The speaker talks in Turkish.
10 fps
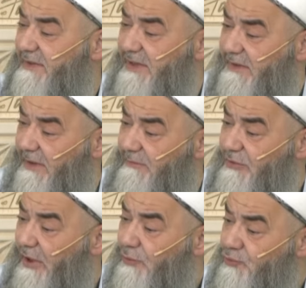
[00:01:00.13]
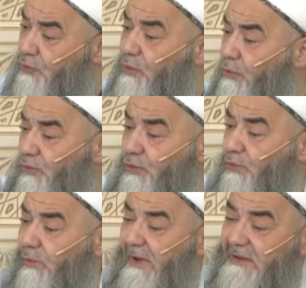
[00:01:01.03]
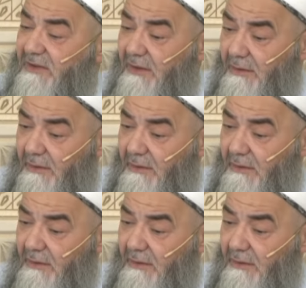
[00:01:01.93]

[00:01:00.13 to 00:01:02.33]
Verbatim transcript: Hazretlerimiz çok okurdu bu beyti.